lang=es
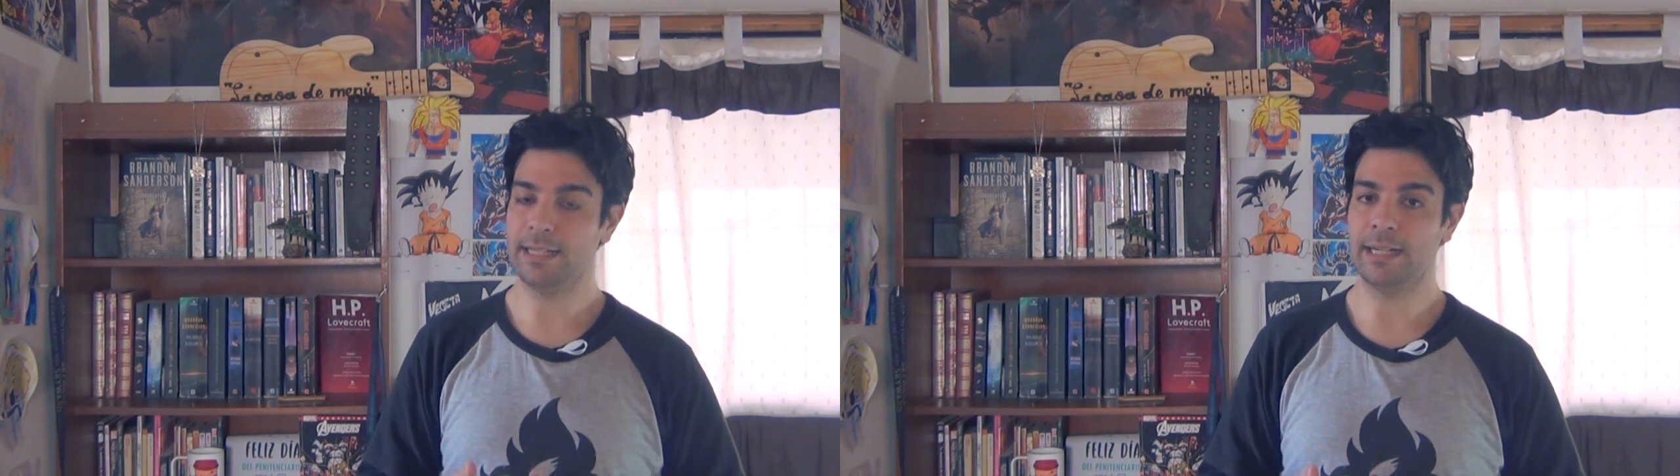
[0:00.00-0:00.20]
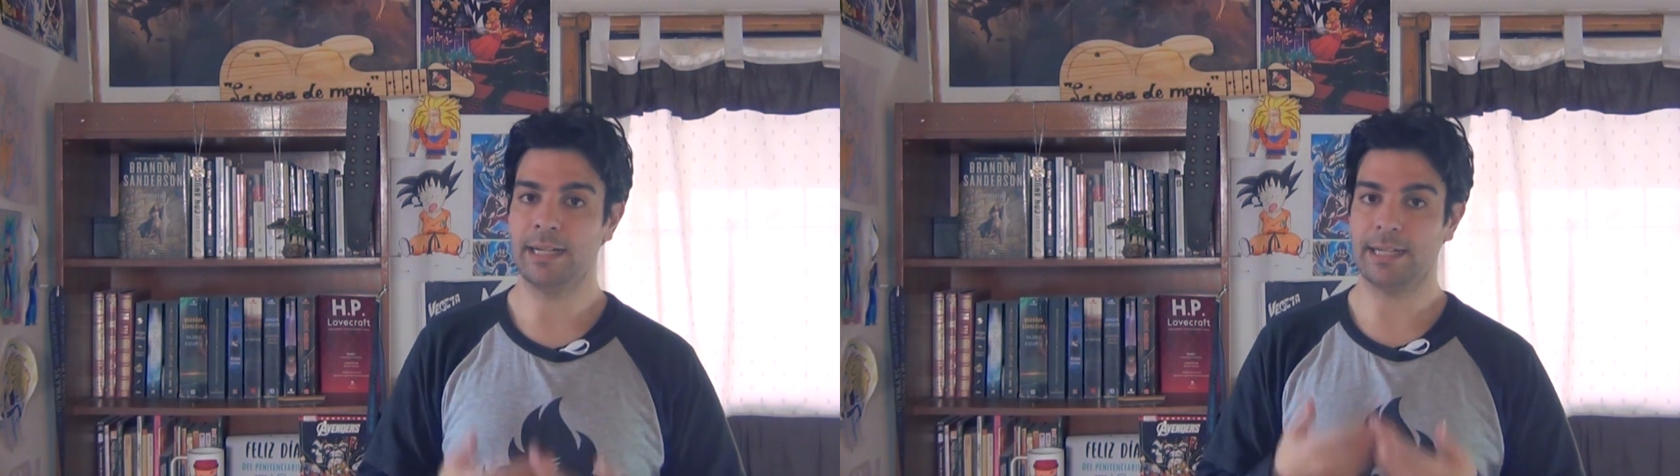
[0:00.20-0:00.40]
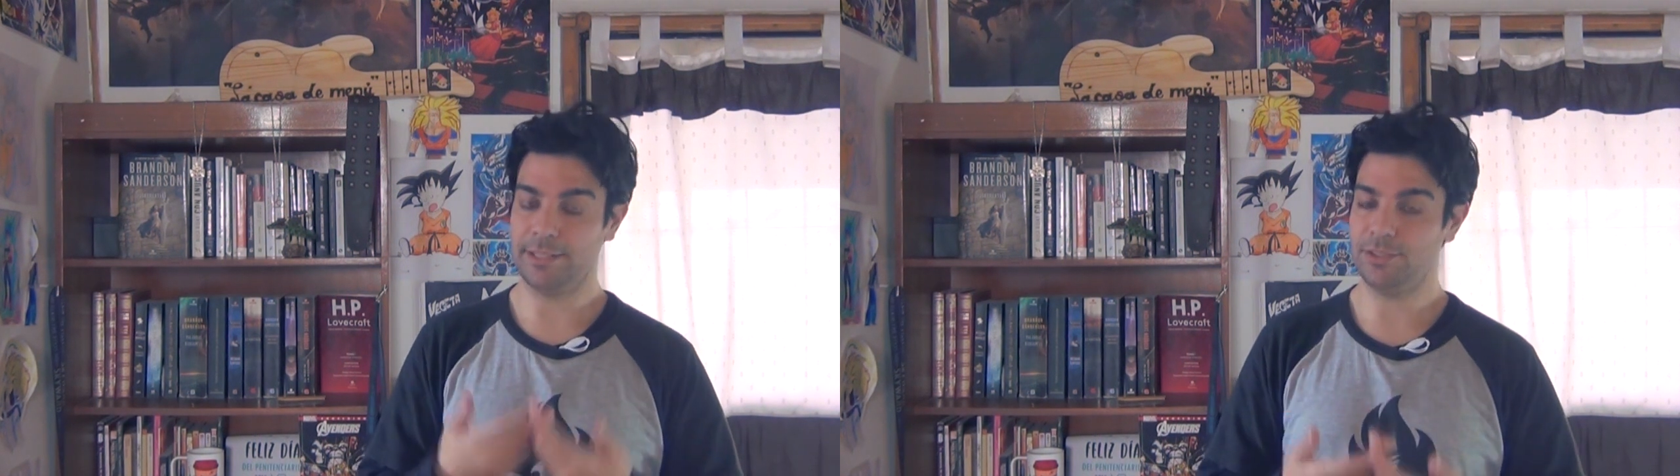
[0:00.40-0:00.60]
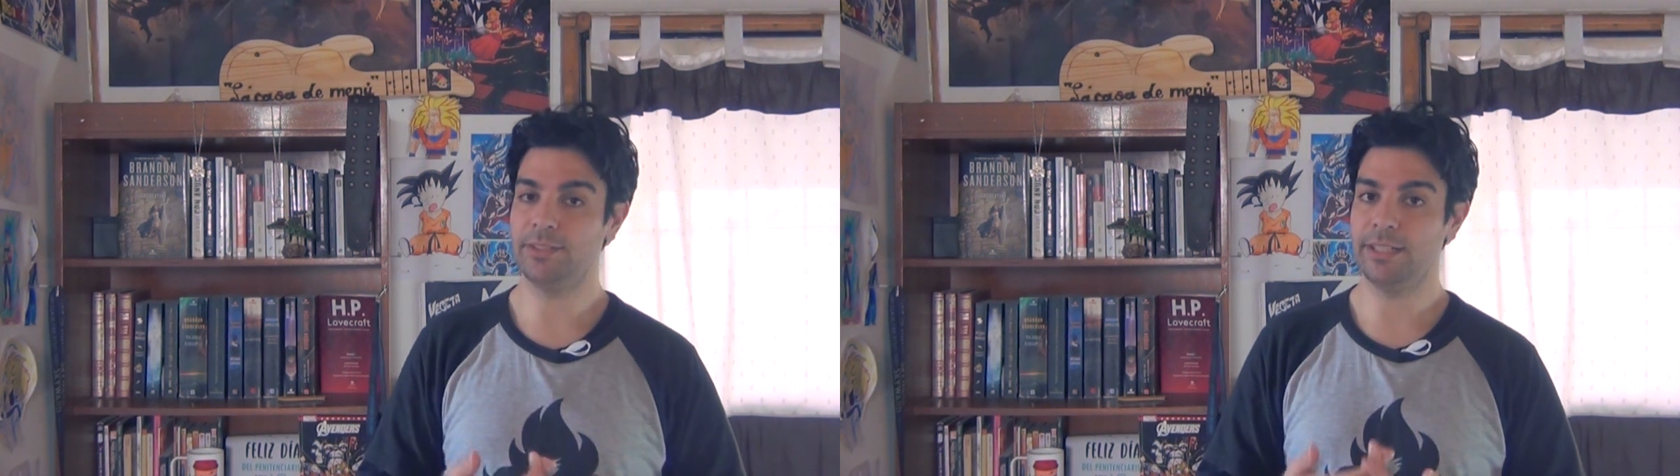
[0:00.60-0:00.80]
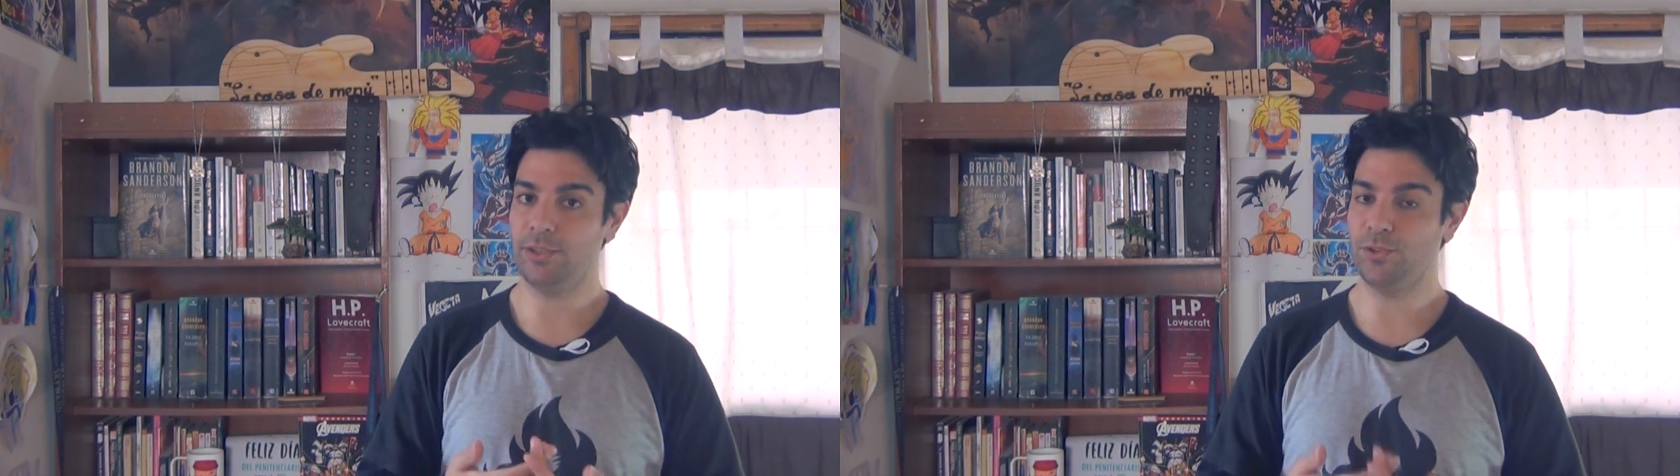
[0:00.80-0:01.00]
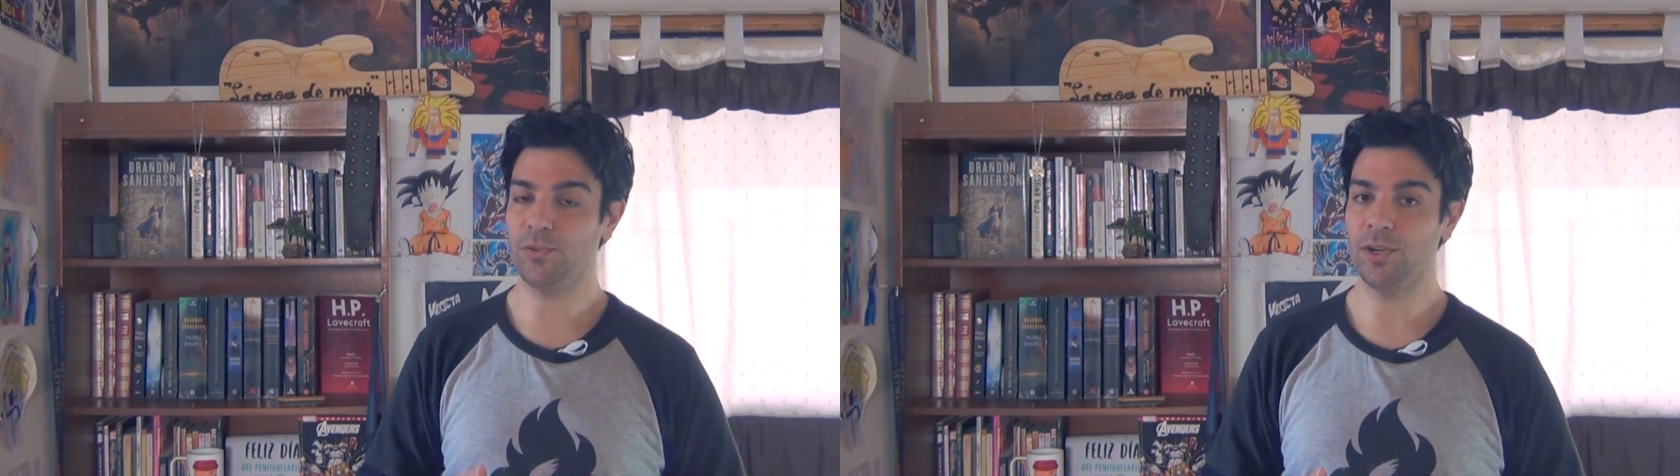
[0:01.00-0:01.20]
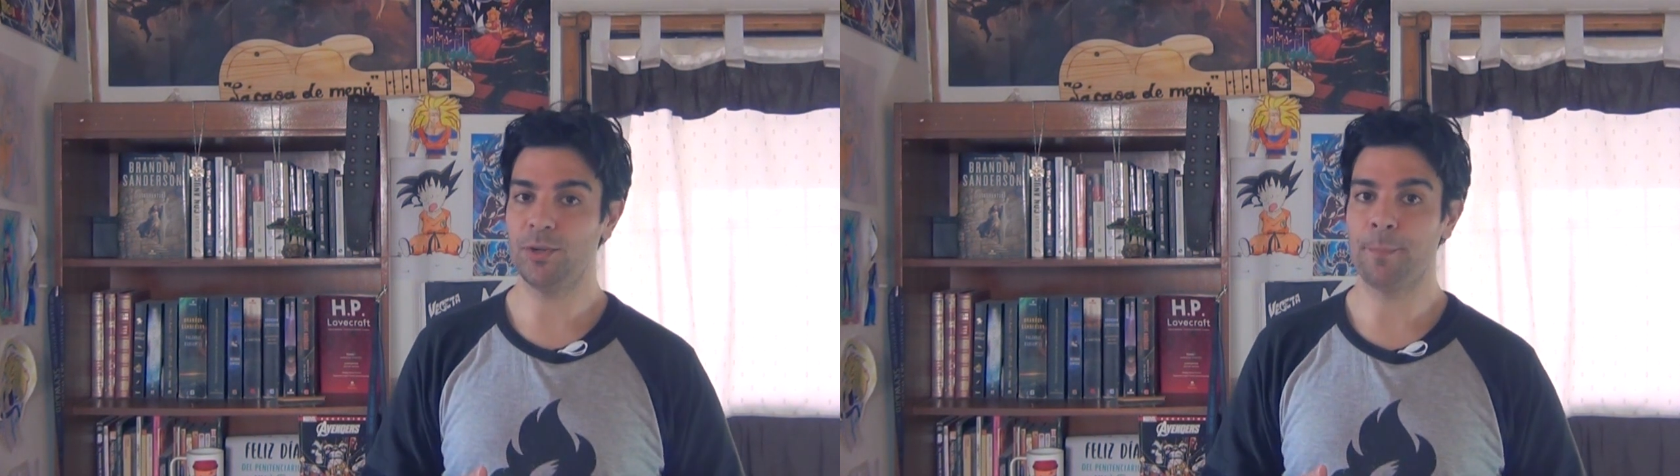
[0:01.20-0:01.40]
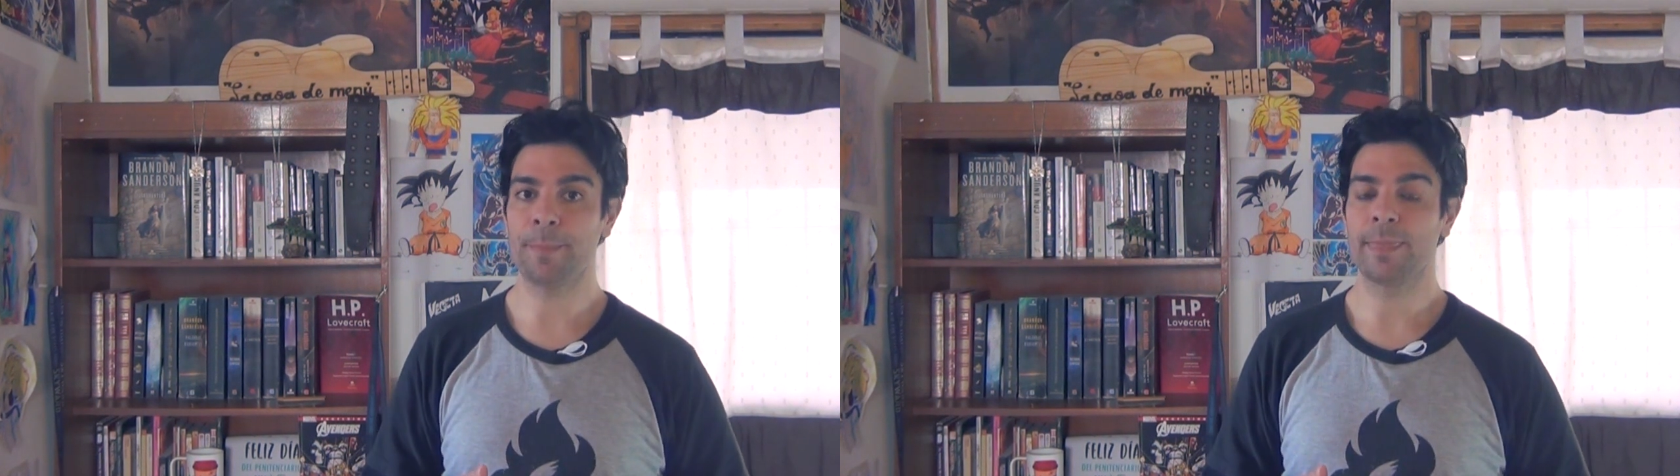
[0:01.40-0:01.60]
la saga Canción de Hielo y
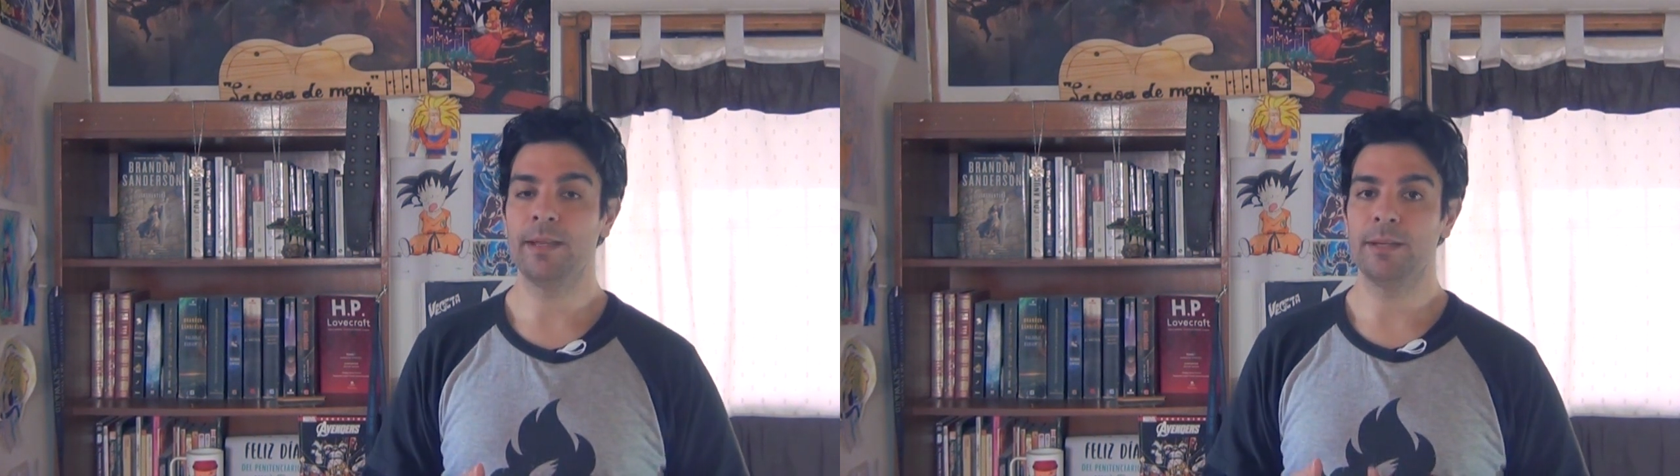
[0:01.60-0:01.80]
Fuego,